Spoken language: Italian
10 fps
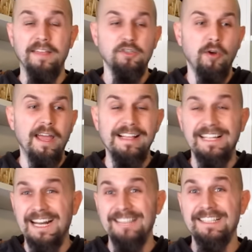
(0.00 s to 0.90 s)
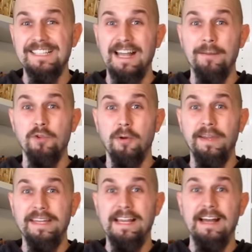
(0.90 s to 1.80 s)
e cioè il grande scambio
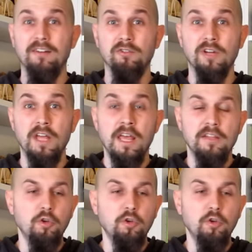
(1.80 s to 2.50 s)
americano,